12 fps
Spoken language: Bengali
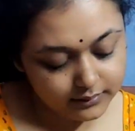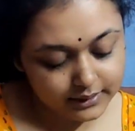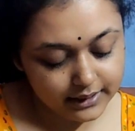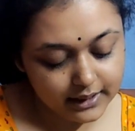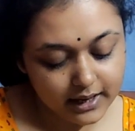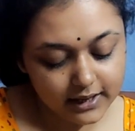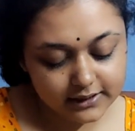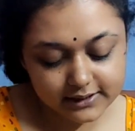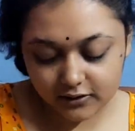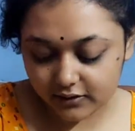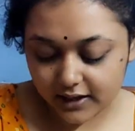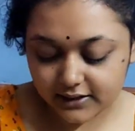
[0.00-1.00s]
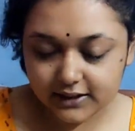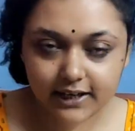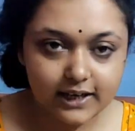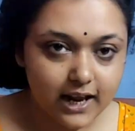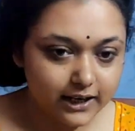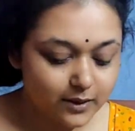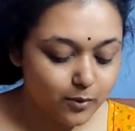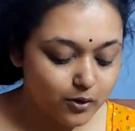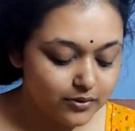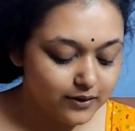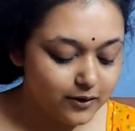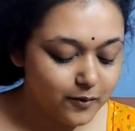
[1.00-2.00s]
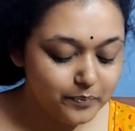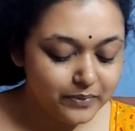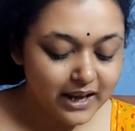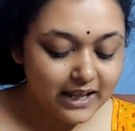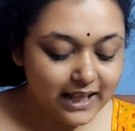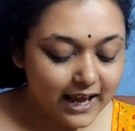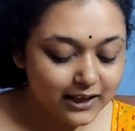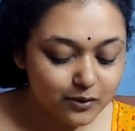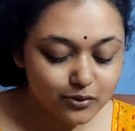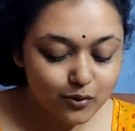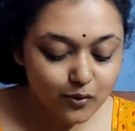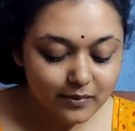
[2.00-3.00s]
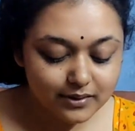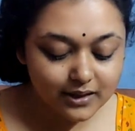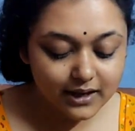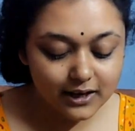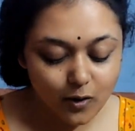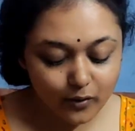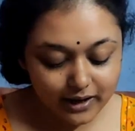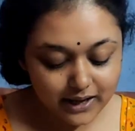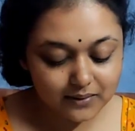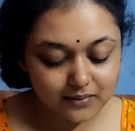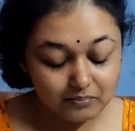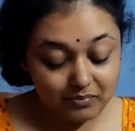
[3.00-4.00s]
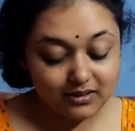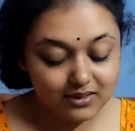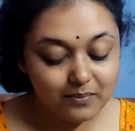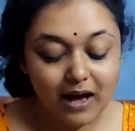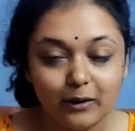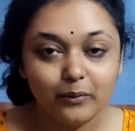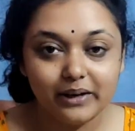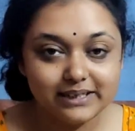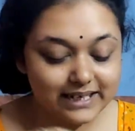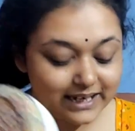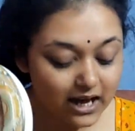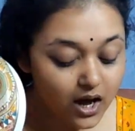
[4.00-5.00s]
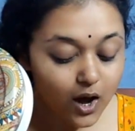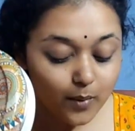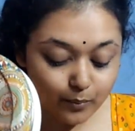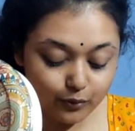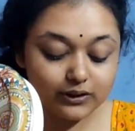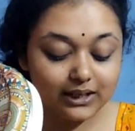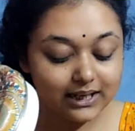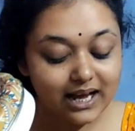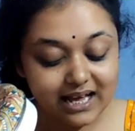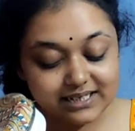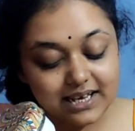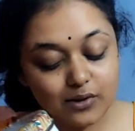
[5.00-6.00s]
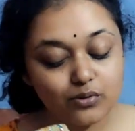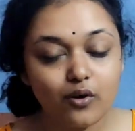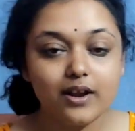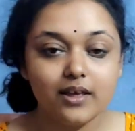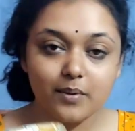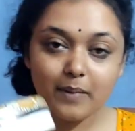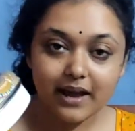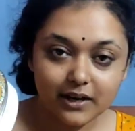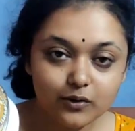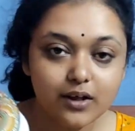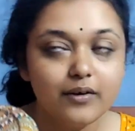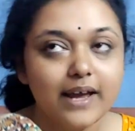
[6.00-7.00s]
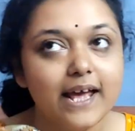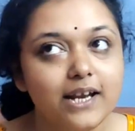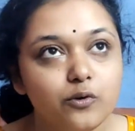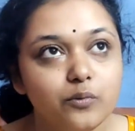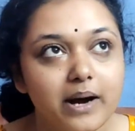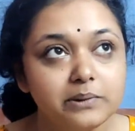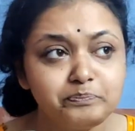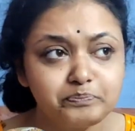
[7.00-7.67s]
এটা রাখা ছিল তার সাথে এটা আরেকটা বক্স ছিল থ্যাংক ইউ সো মাচ স্যার এটা অনেক বেশি ভালো হয়েছে এটা প্রত্যেকটা কাজে ইউজ করা যাবে বাইরে কোথাও গেলেও বা